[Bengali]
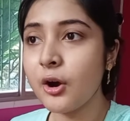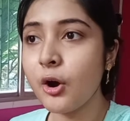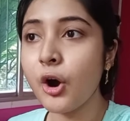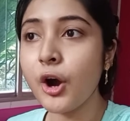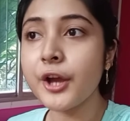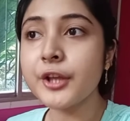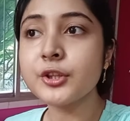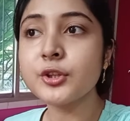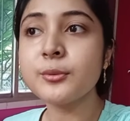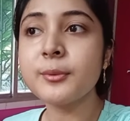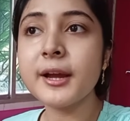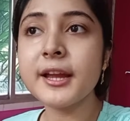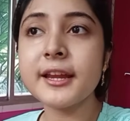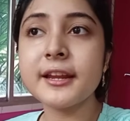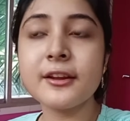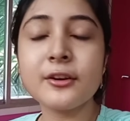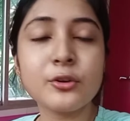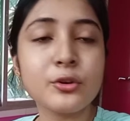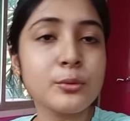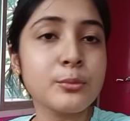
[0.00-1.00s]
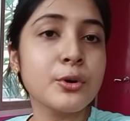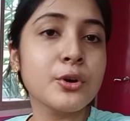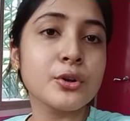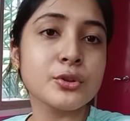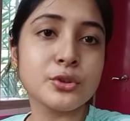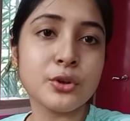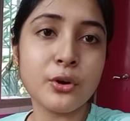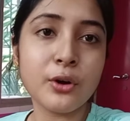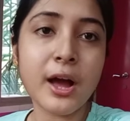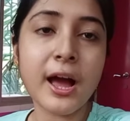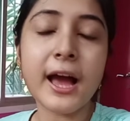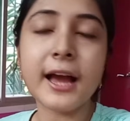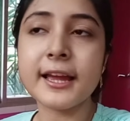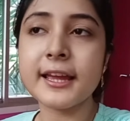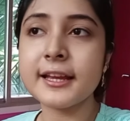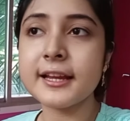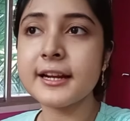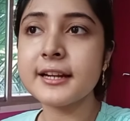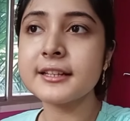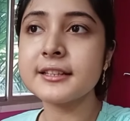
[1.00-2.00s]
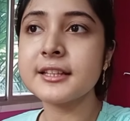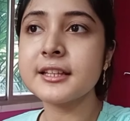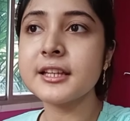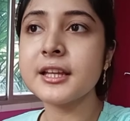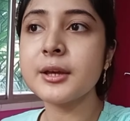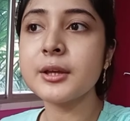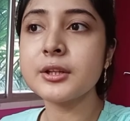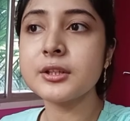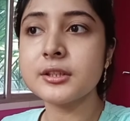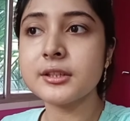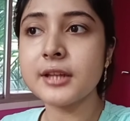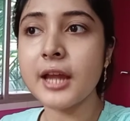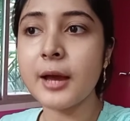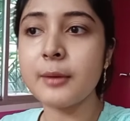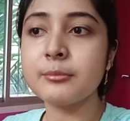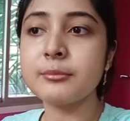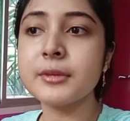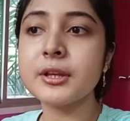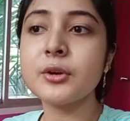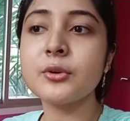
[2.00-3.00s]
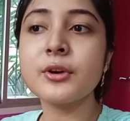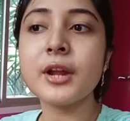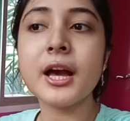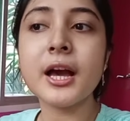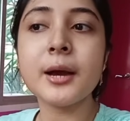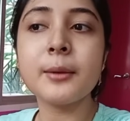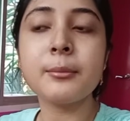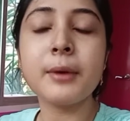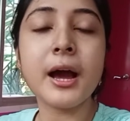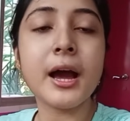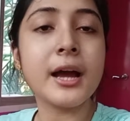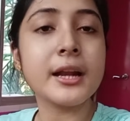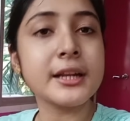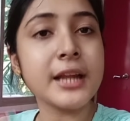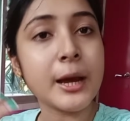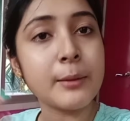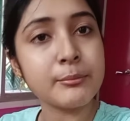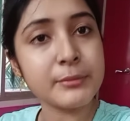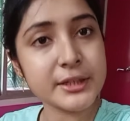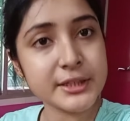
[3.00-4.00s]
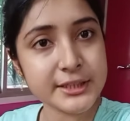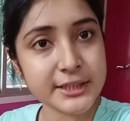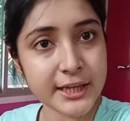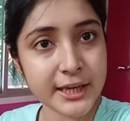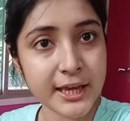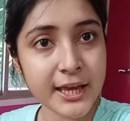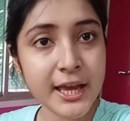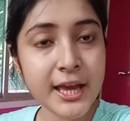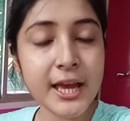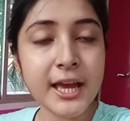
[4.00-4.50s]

হয়তো বা এরকম হতো আগেকার দিনে ঠাম্মি ওরা বা ঠাম্মি যে